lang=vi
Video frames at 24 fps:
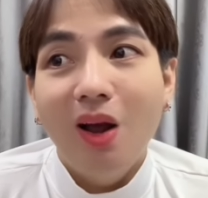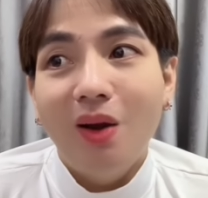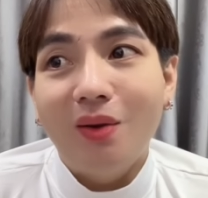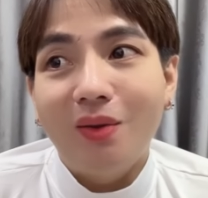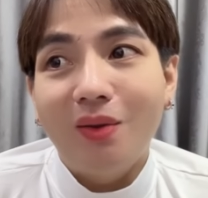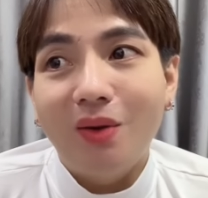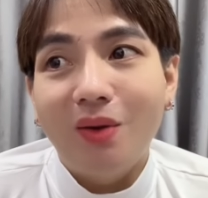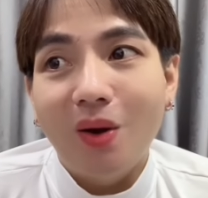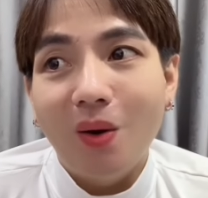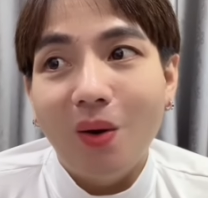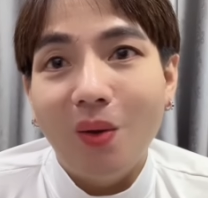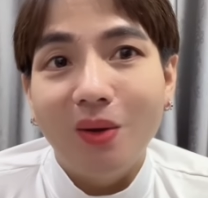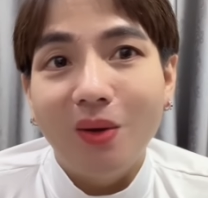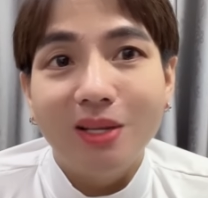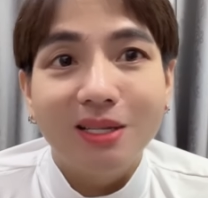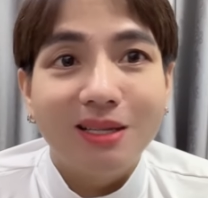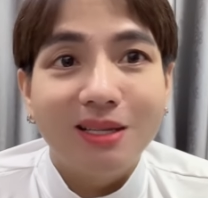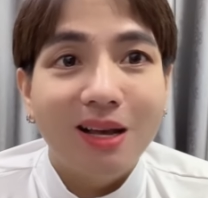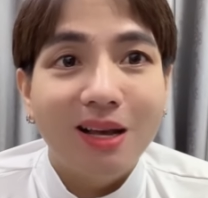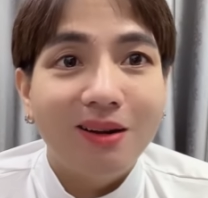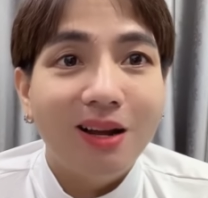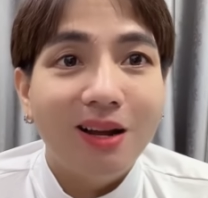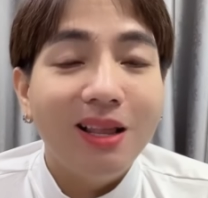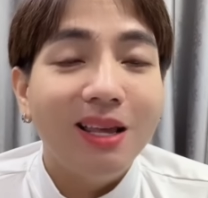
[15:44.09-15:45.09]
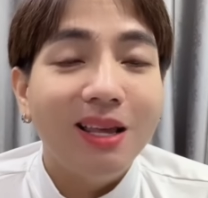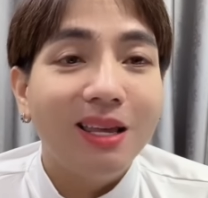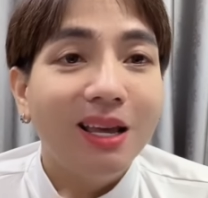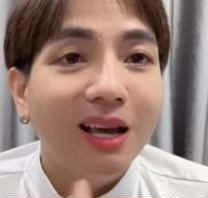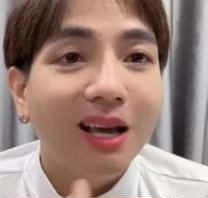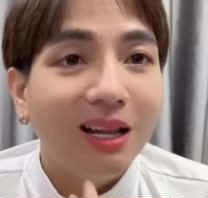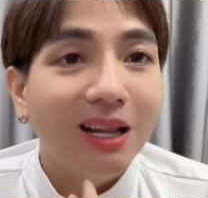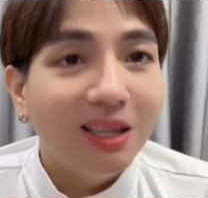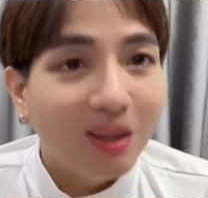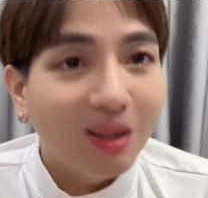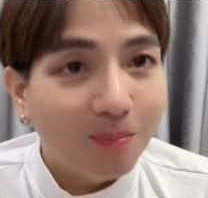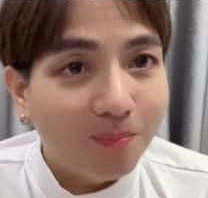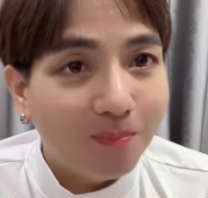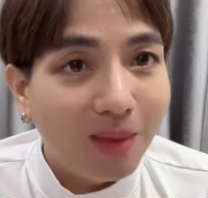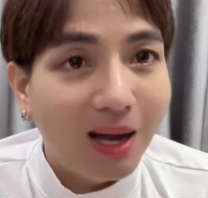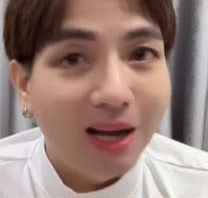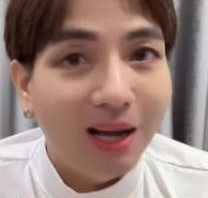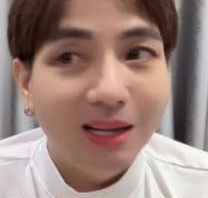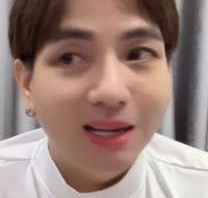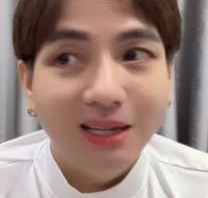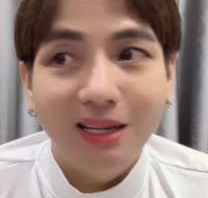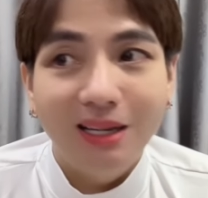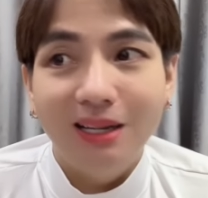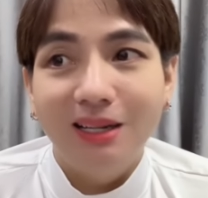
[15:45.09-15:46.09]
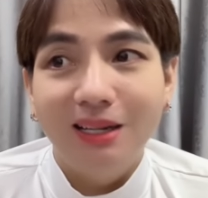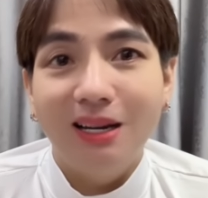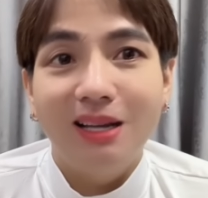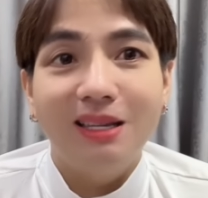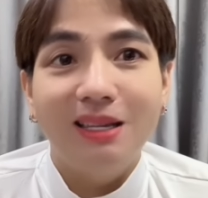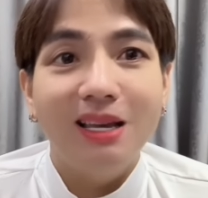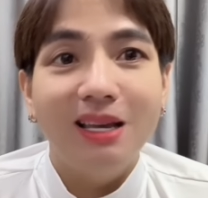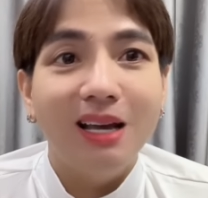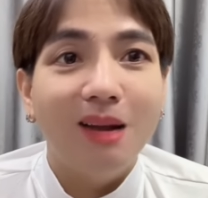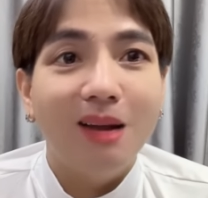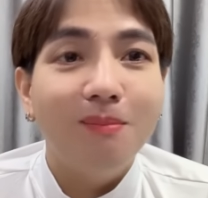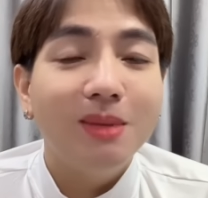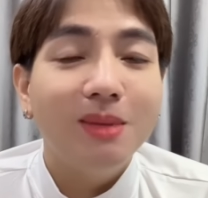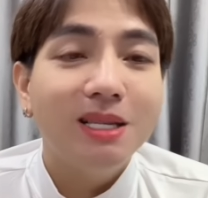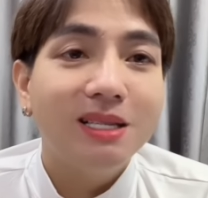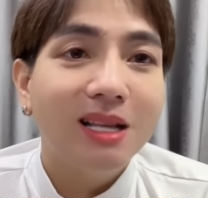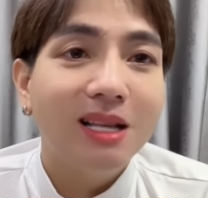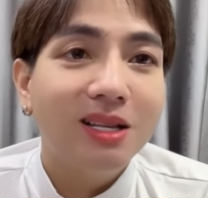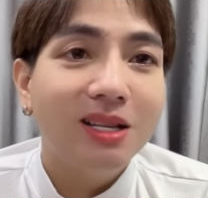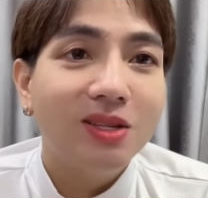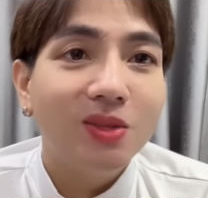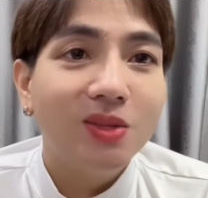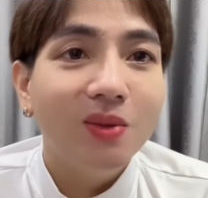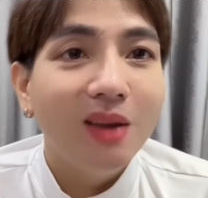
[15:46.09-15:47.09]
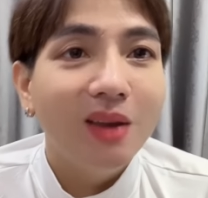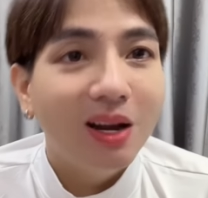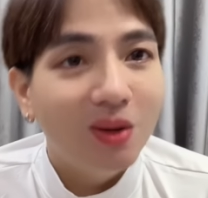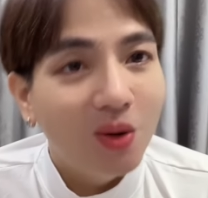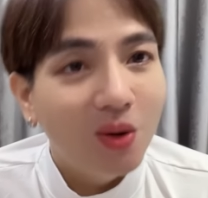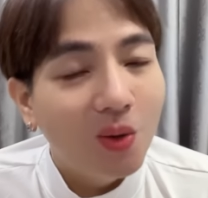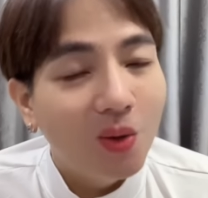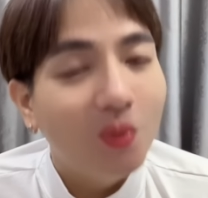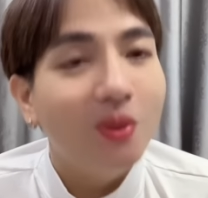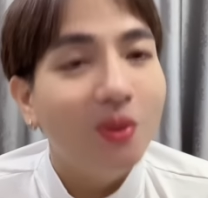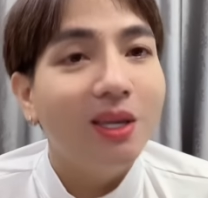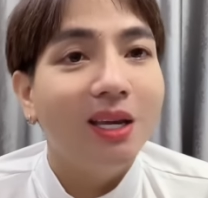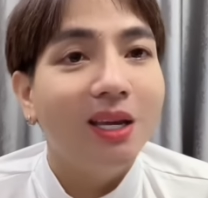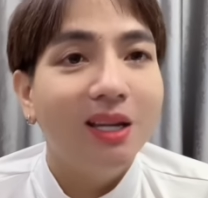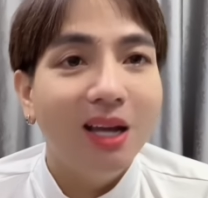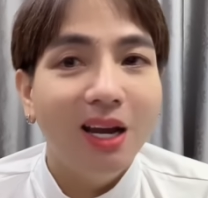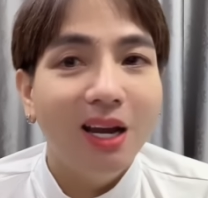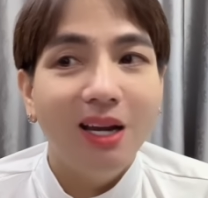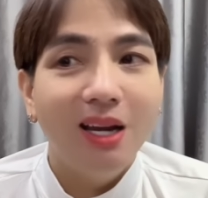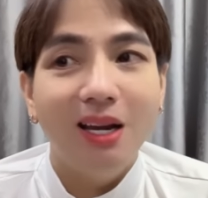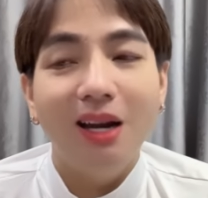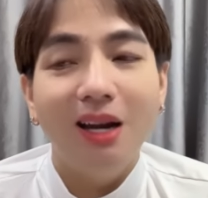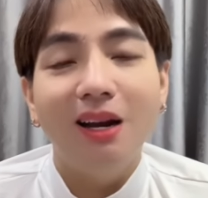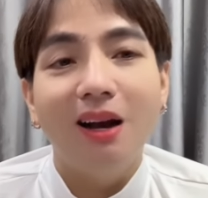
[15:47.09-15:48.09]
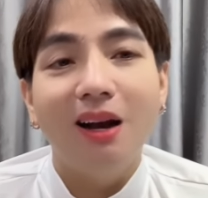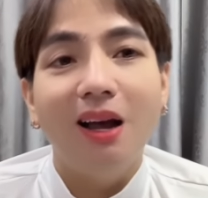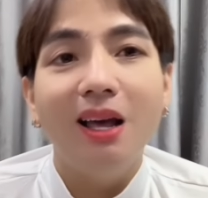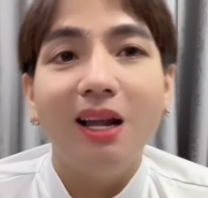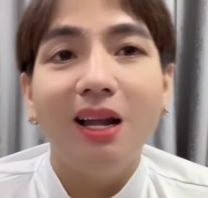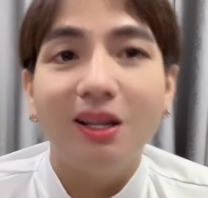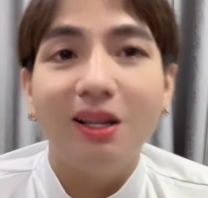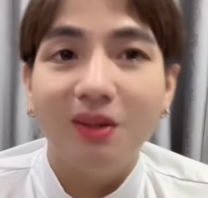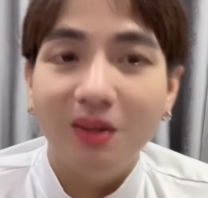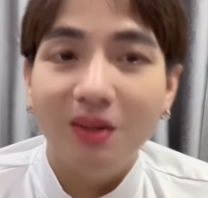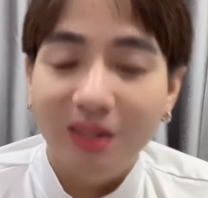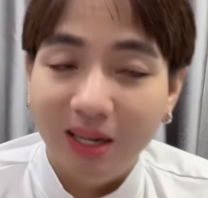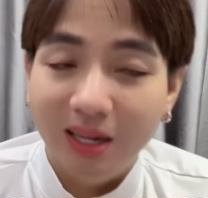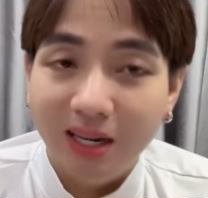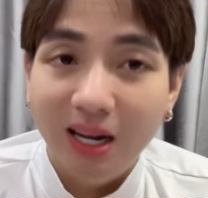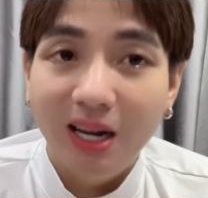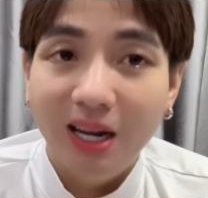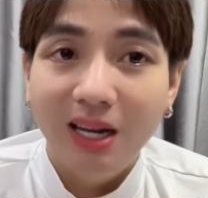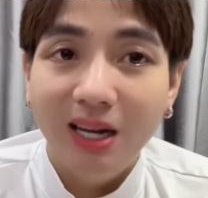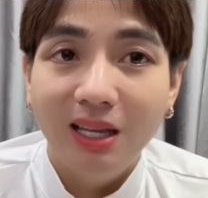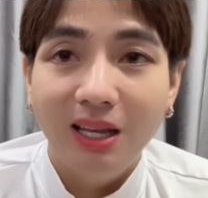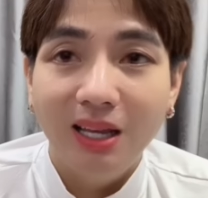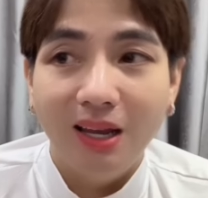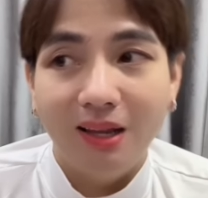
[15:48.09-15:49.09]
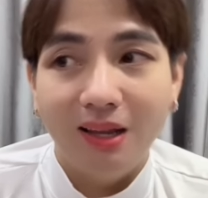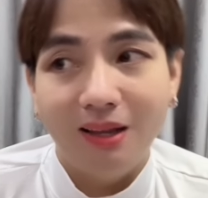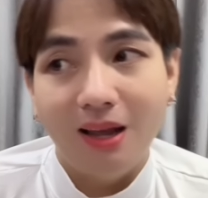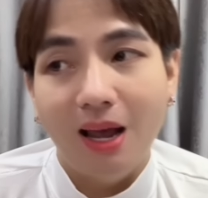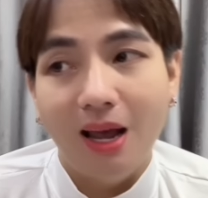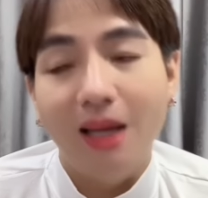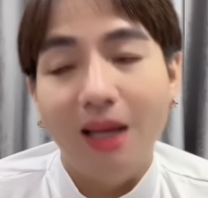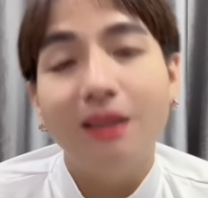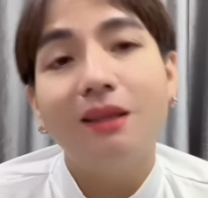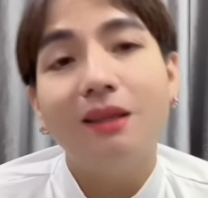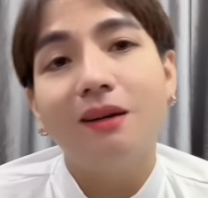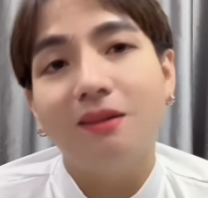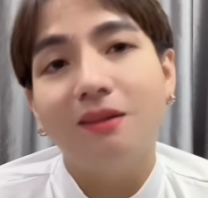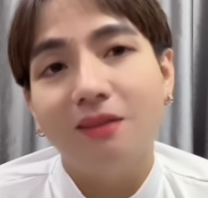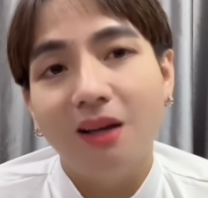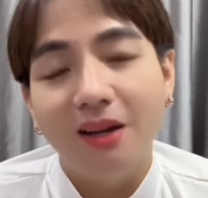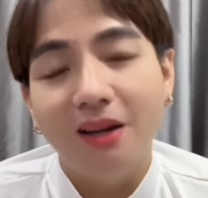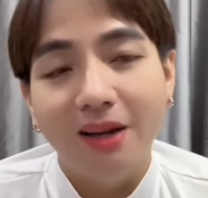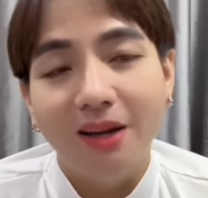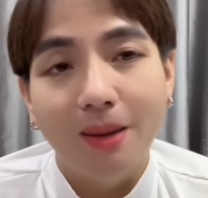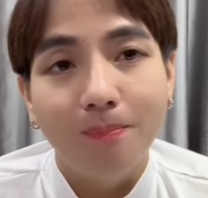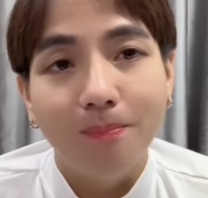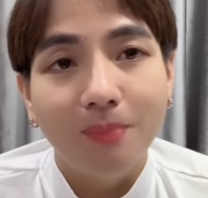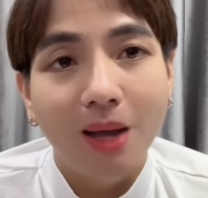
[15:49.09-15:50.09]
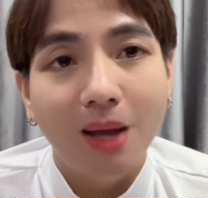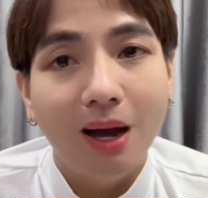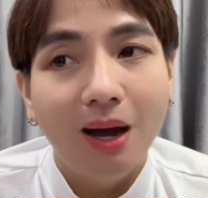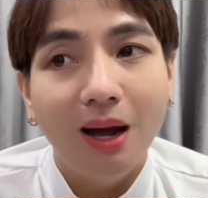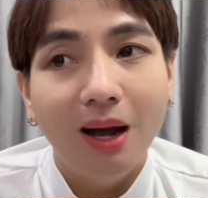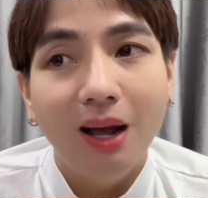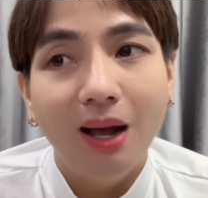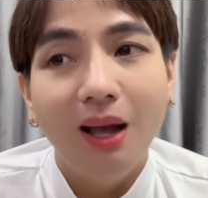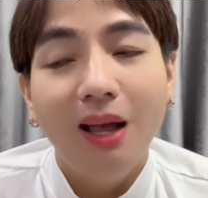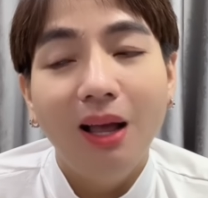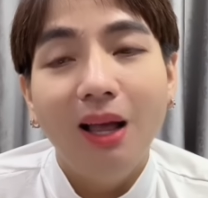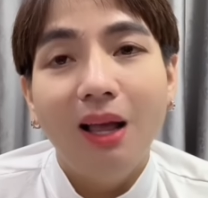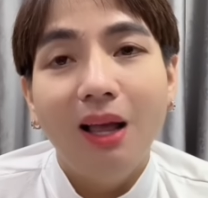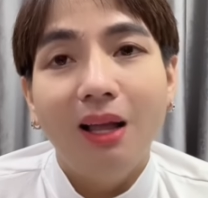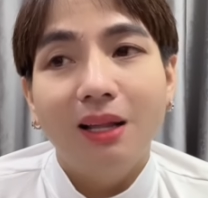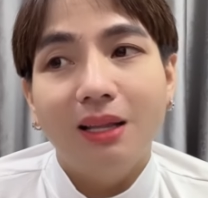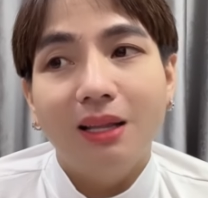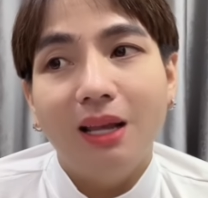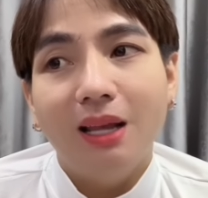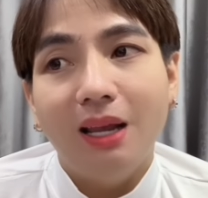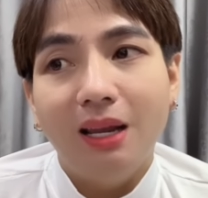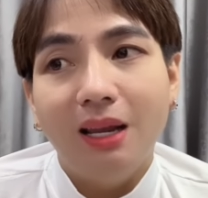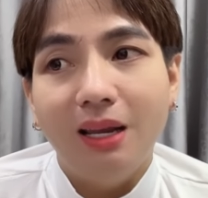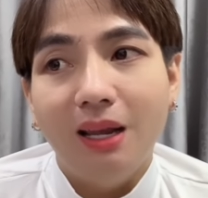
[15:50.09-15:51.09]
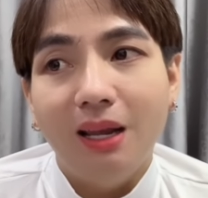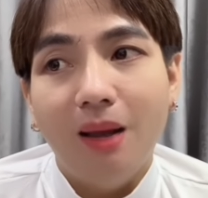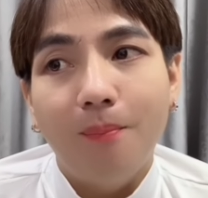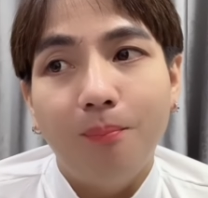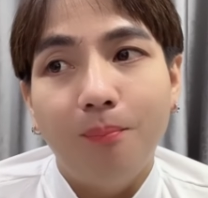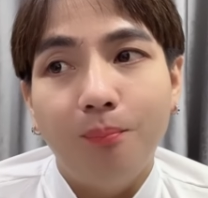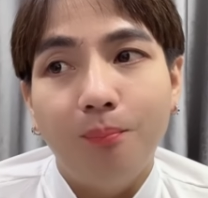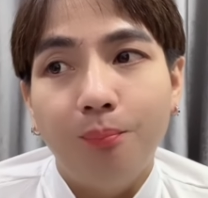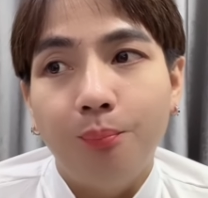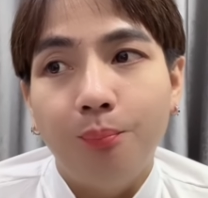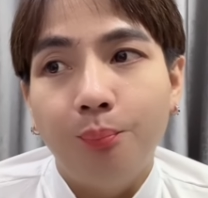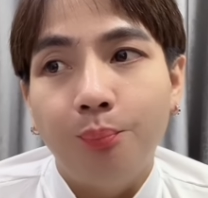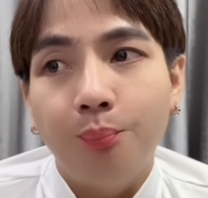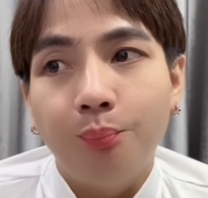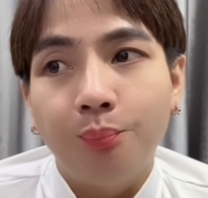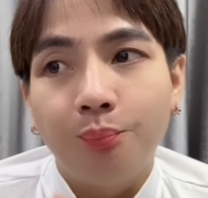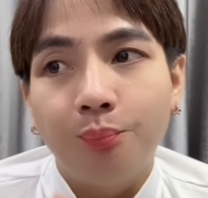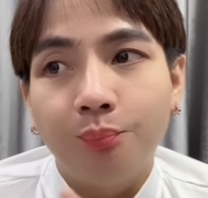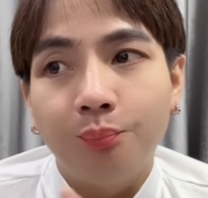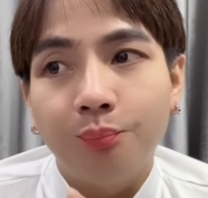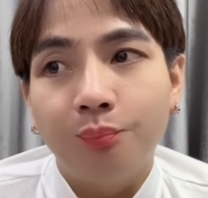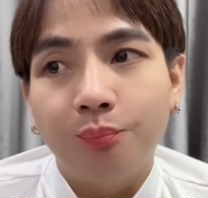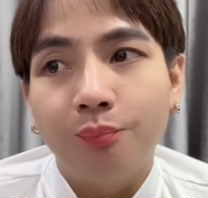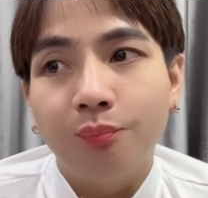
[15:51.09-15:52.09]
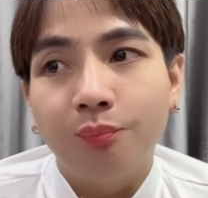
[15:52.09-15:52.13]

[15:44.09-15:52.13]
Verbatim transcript: rồi sau đó thì chiếc cảnh chụp hình rồi chiếc ảnh mới xin số zalo của chị ni để gửi hình cho chị ni thì kể từ thời điểm đó thì um,